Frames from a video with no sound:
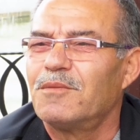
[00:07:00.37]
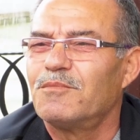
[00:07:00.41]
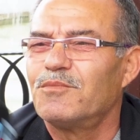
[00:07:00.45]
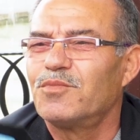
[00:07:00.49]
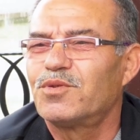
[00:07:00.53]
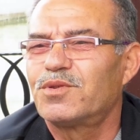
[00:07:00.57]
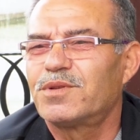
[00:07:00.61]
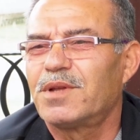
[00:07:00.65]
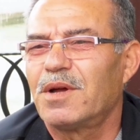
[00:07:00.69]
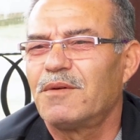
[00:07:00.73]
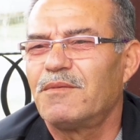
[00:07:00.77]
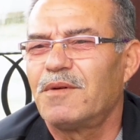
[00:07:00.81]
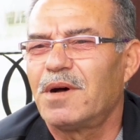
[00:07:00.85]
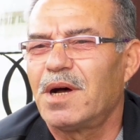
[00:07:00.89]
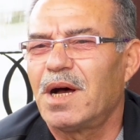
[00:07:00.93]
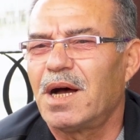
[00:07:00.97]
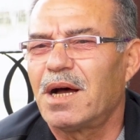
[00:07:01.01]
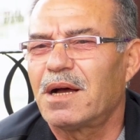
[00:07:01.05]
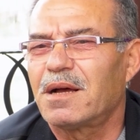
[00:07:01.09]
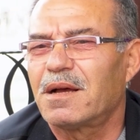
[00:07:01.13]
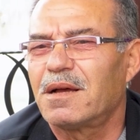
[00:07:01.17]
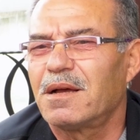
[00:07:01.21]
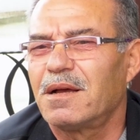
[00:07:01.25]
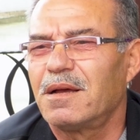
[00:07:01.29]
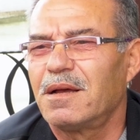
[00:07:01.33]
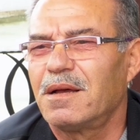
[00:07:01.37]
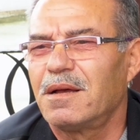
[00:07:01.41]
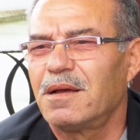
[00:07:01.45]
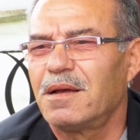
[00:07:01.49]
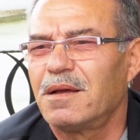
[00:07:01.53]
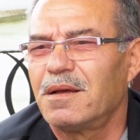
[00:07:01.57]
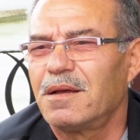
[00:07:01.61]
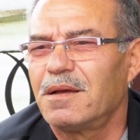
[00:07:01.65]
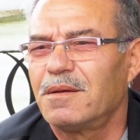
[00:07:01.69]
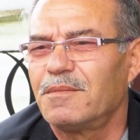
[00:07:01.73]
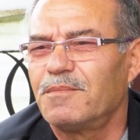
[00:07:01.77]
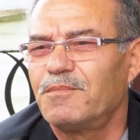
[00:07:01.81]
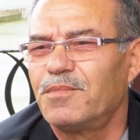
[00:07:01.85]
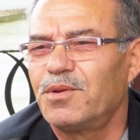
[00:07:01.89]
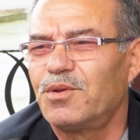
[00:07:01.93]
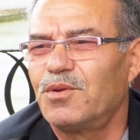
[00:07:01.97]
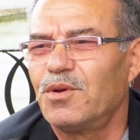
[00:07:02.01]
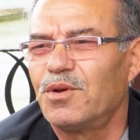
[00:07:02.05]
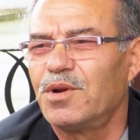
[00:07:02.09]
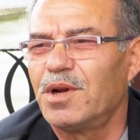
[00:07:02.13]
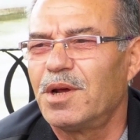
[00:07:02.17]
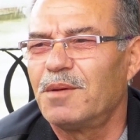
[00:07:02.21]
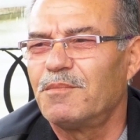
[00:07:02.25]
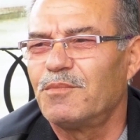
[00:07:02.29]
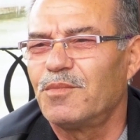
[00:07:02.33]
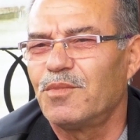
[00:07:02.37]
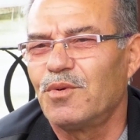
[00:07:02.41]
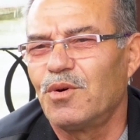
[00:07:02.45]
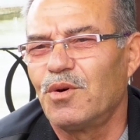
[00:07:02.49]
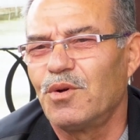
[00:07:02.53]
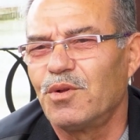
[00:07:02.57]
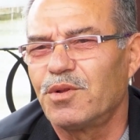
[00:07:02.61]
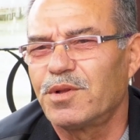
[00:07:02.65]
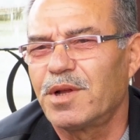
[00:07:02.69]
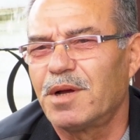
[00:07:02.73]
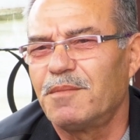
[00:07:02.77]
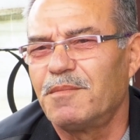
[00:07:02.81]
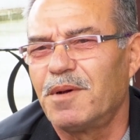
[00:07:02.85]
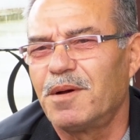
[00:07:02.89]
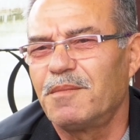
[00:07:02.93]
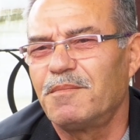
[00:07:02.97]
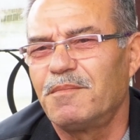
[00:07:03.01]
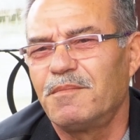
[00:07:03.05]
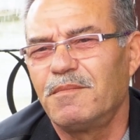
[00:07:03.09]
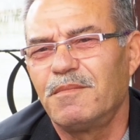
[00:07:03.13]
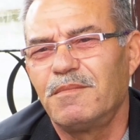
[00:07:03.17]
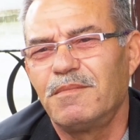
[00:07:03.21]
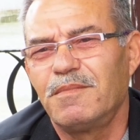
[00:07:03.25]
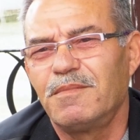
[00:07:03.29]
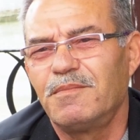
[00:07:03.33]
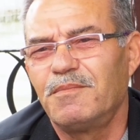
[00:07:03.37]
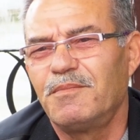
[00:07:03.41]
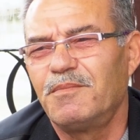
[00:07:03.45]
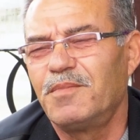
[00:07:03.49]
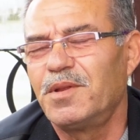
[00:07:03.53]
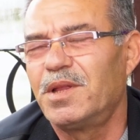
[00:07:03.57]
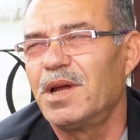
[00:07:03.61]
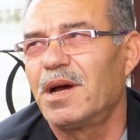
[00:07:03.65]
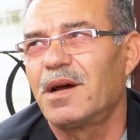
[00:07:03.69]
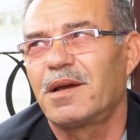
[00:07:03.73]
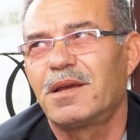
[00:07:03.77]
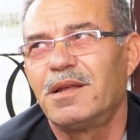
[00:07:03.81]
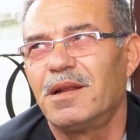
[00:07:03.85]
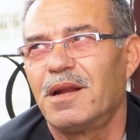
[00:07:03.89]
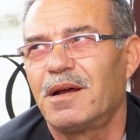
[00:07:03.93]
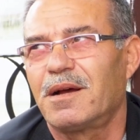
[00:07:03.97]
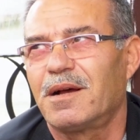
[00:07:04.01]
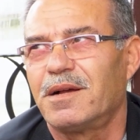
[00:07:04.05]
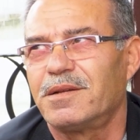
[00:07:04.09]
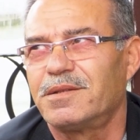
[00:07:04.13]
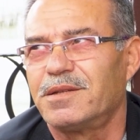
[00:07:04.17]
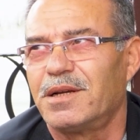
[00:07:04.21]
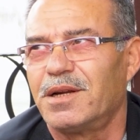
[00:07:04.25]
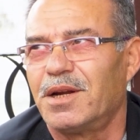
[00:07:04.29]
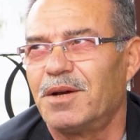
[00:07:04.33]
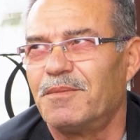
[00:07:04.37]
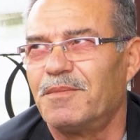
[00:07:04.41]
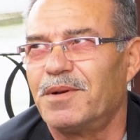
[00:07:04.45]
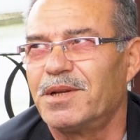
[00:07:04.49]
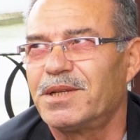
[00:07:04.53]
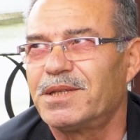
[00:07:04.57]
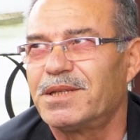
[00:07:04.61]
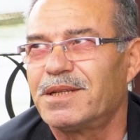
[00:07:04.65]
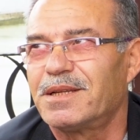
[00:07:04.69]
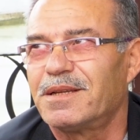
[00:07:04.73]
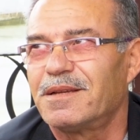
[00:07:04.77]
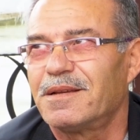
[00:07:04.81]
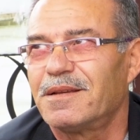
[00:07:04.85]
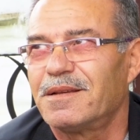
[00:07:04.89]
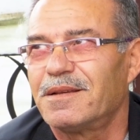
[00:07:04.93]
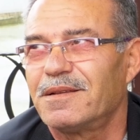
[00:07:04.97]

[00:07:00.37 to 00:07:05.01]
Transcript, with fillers: Mustafa Ak e, bir dönem oldu ama bir dahakine kazanamaz.